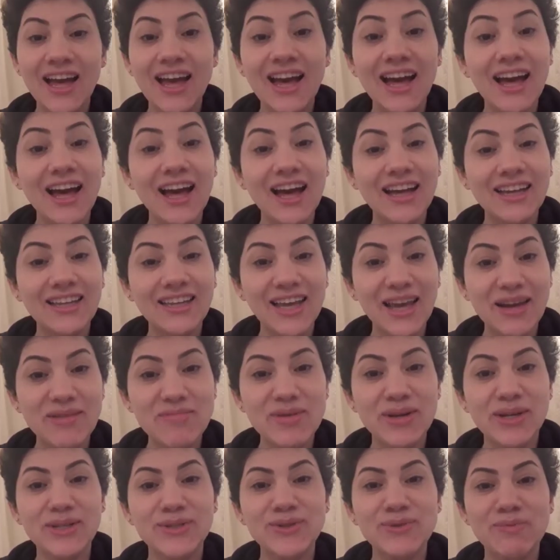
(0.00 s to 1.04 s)
A
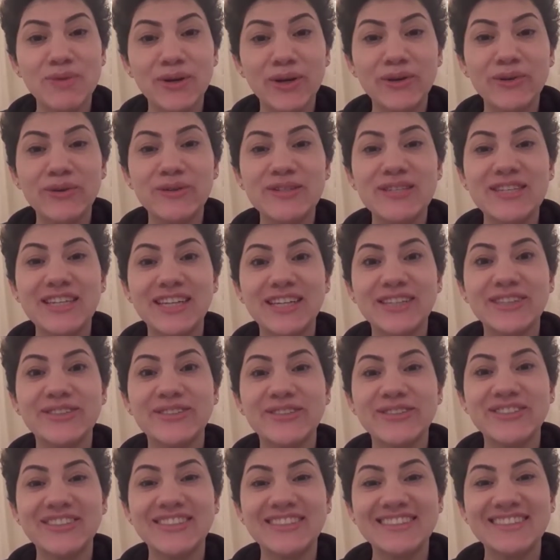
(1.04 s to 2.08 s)
quebra de
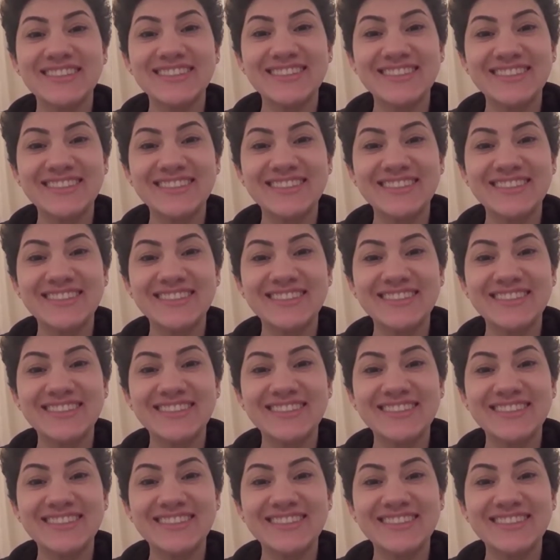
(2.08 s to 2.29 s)
preconceitos